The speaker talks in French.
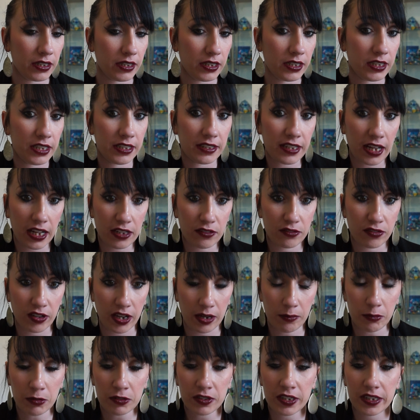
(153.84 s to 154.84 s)
Il hydrate
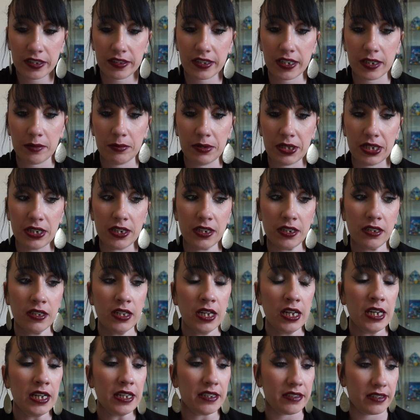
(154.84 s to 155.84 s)
vraiment très très bien,
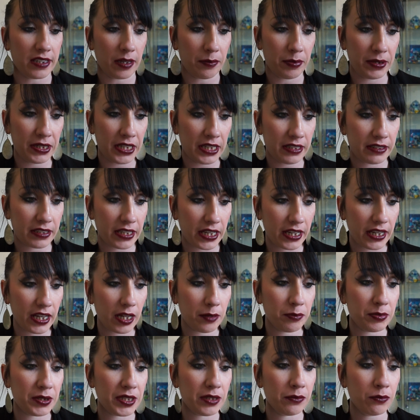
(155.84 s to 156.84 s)
ça pénètre très
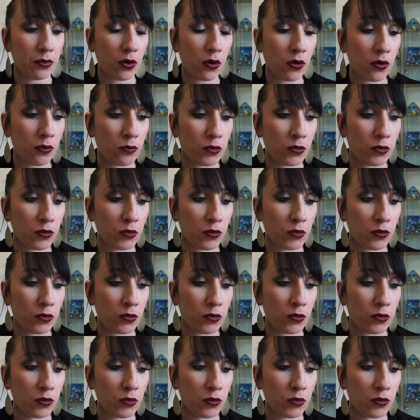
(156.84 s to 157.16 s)
rapidement.